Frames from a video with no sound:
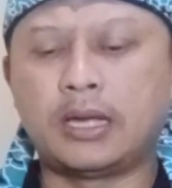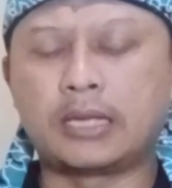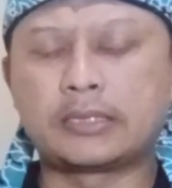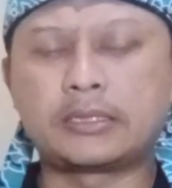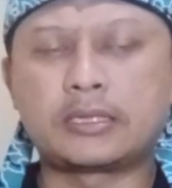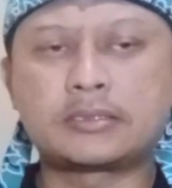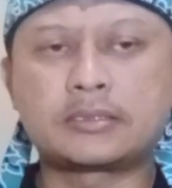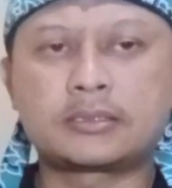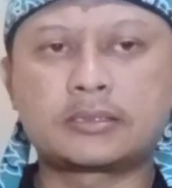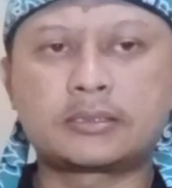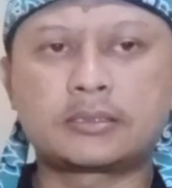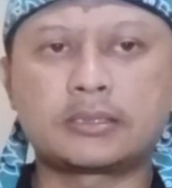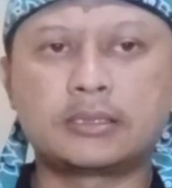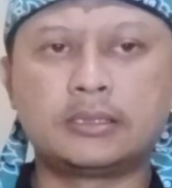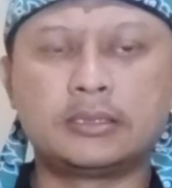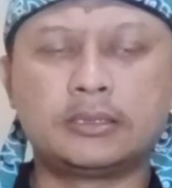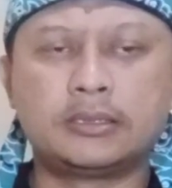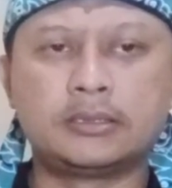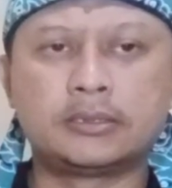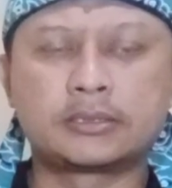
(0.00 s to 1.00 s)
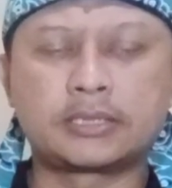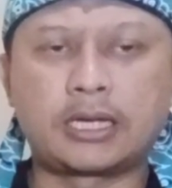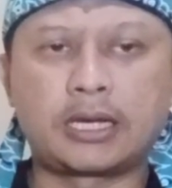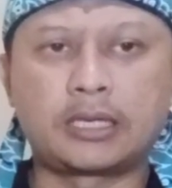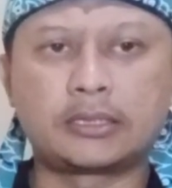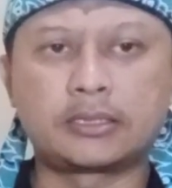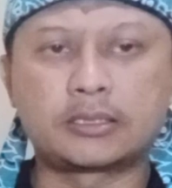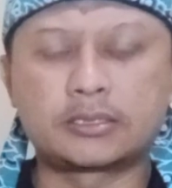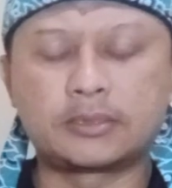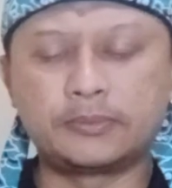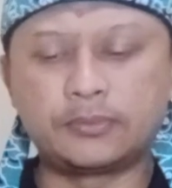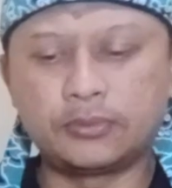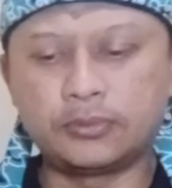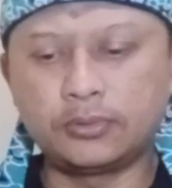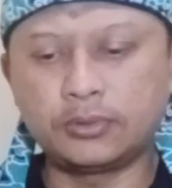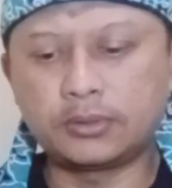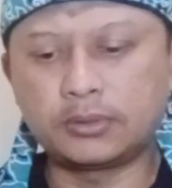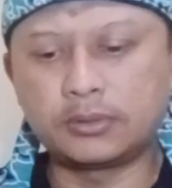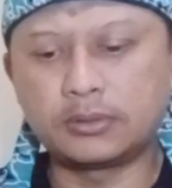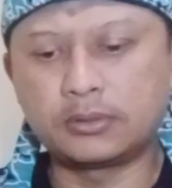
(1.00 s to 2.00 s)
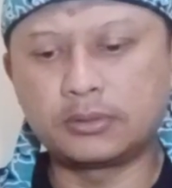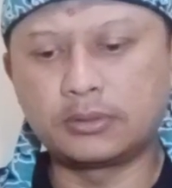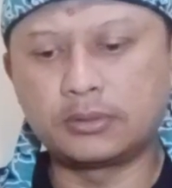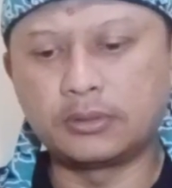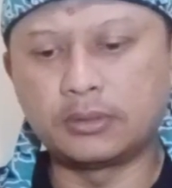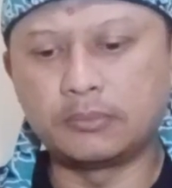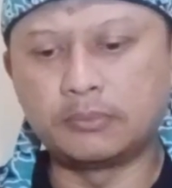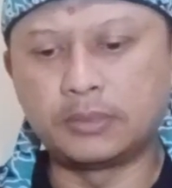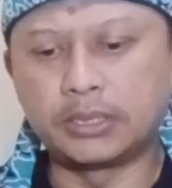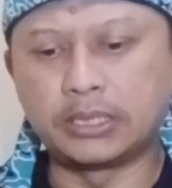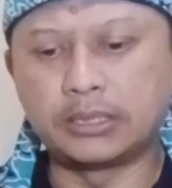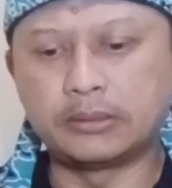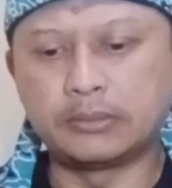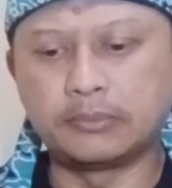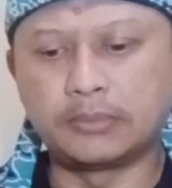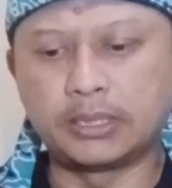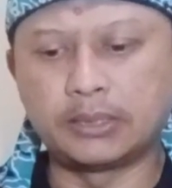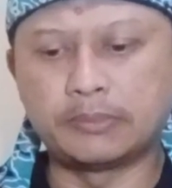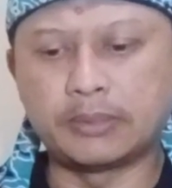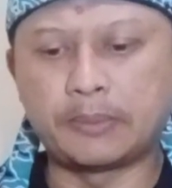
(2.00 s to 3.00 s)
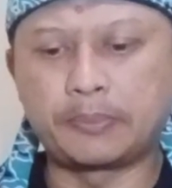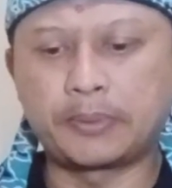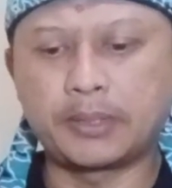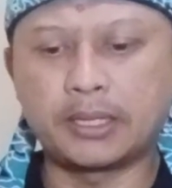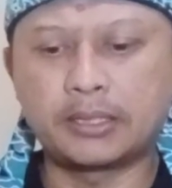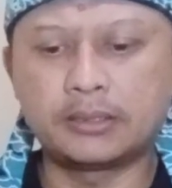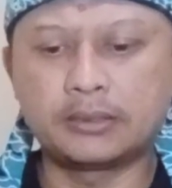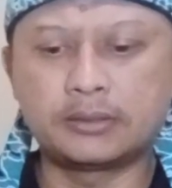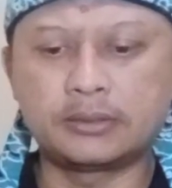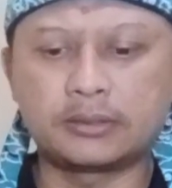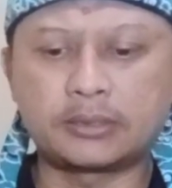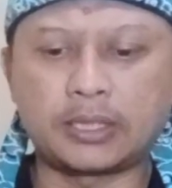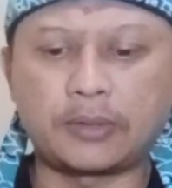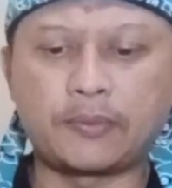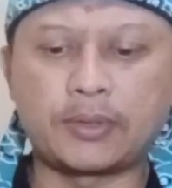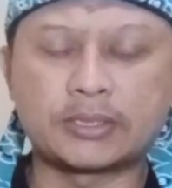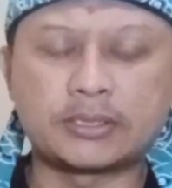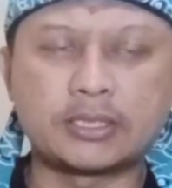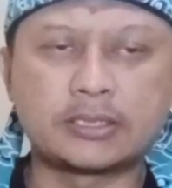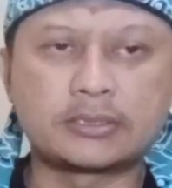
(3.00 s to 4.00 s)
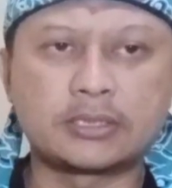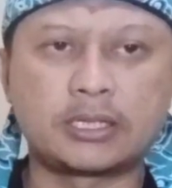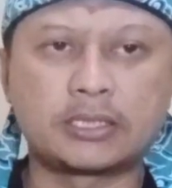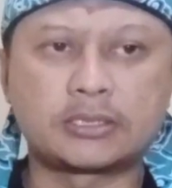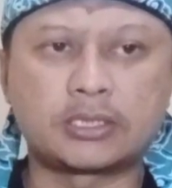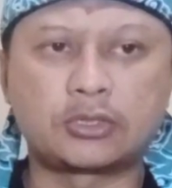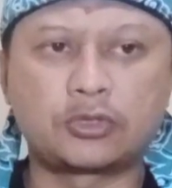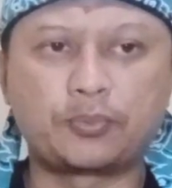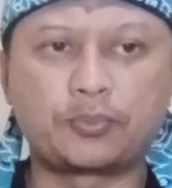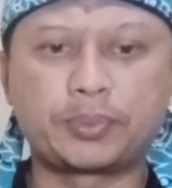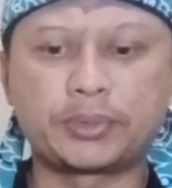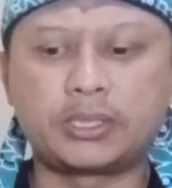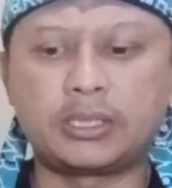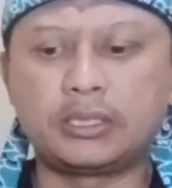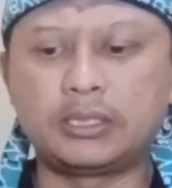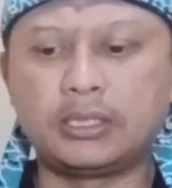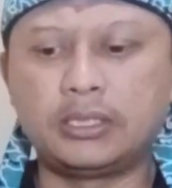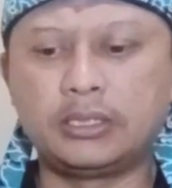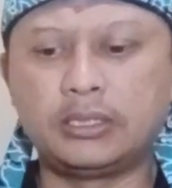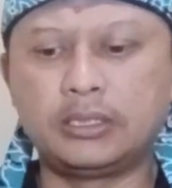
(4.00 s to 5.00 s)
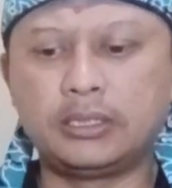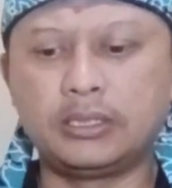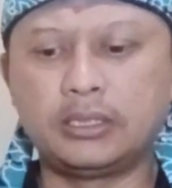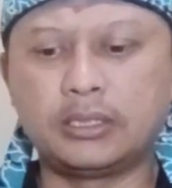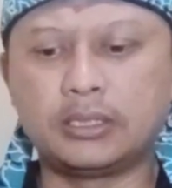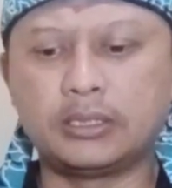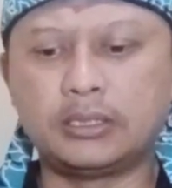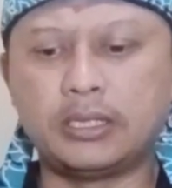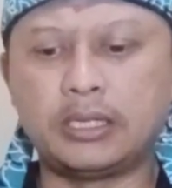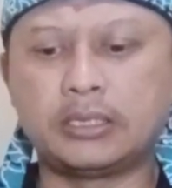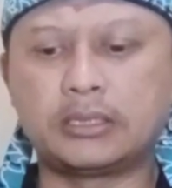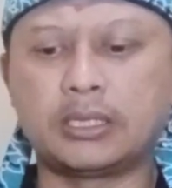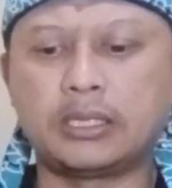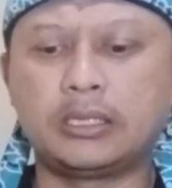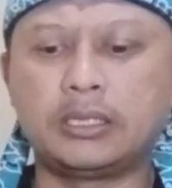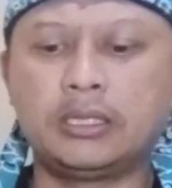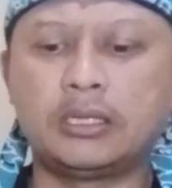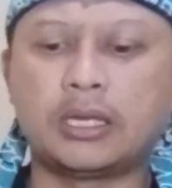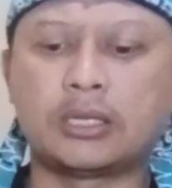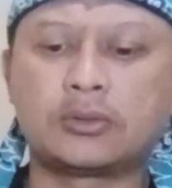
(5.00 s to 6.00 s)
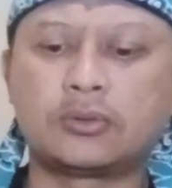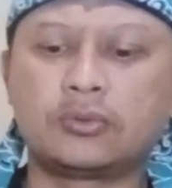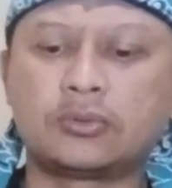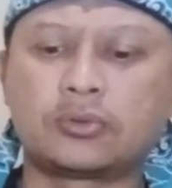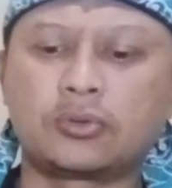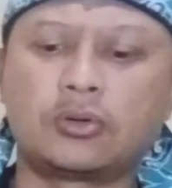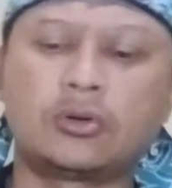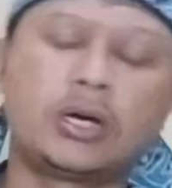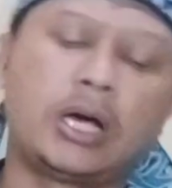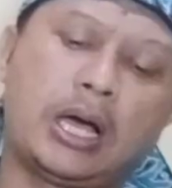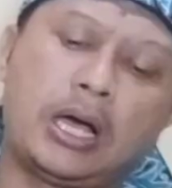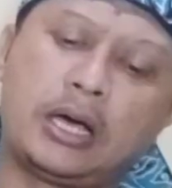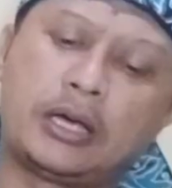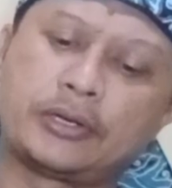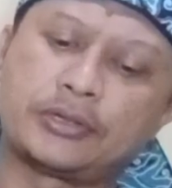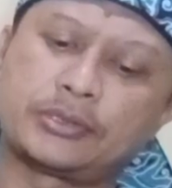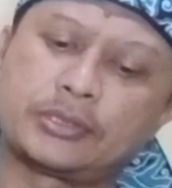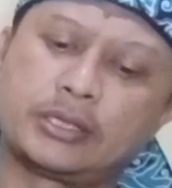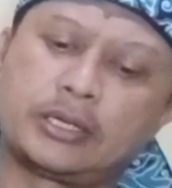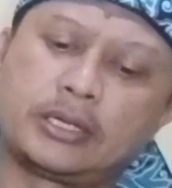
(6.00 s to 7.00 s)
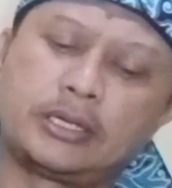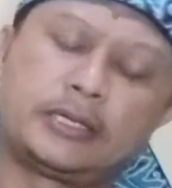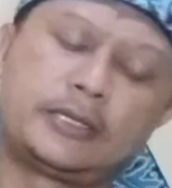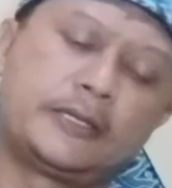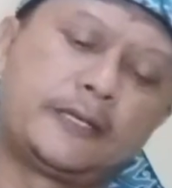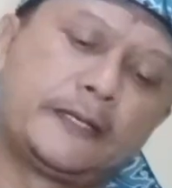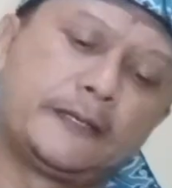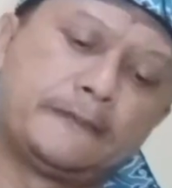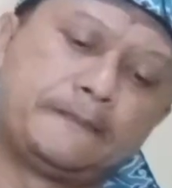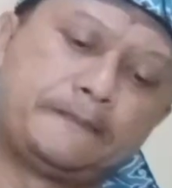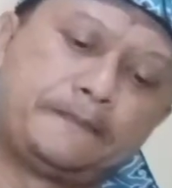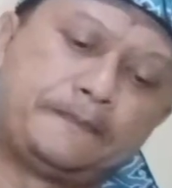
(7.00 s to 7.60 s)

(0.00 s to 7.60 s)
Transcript: Atas uh, serangan tersebut, menyebabkan tewasnya salah satu petinggi DTI yaitu Toha Arshad.